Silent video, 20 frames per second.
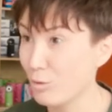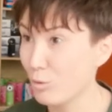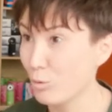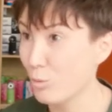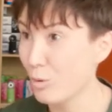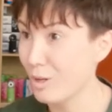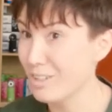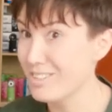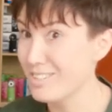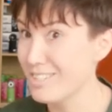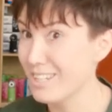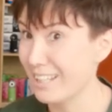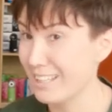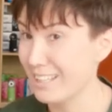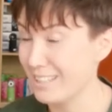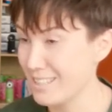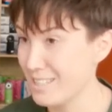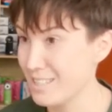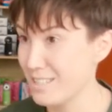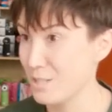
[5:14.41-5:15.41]
trois
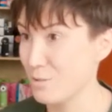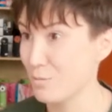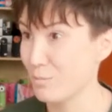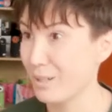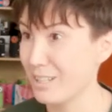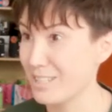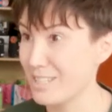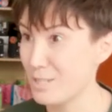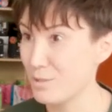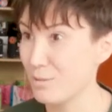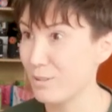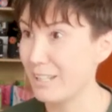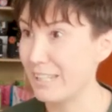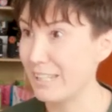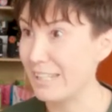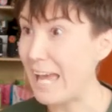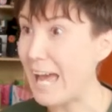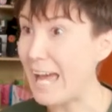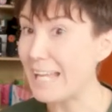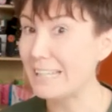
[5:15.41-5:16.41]
directrices qui sont parties sur les
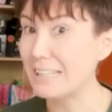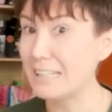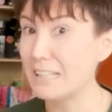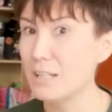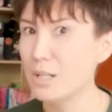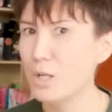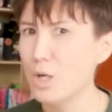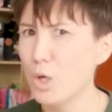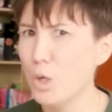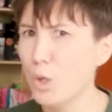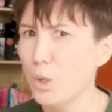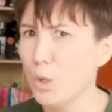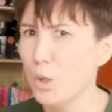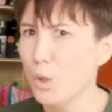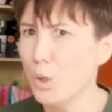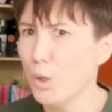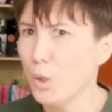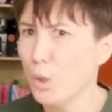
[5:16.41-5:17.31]
quatre. Ouais